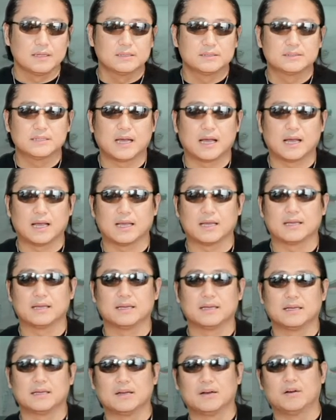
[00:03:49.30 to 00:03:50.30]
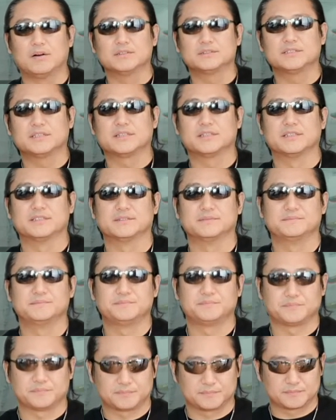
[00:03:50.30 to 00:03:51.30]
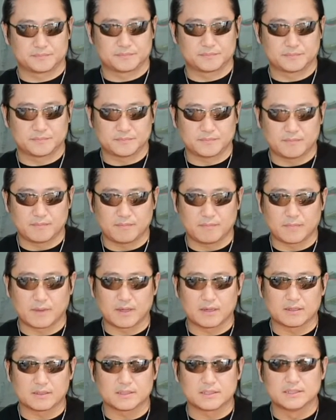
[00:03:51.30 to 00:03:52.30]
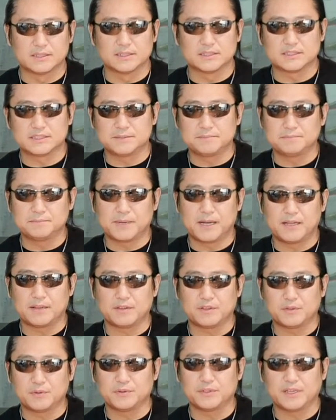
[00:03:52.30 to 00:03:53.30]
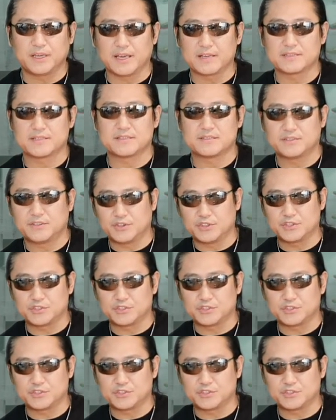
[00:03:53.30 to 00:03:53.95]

자, 어쨌든 그 신발 튜닝 액세서리,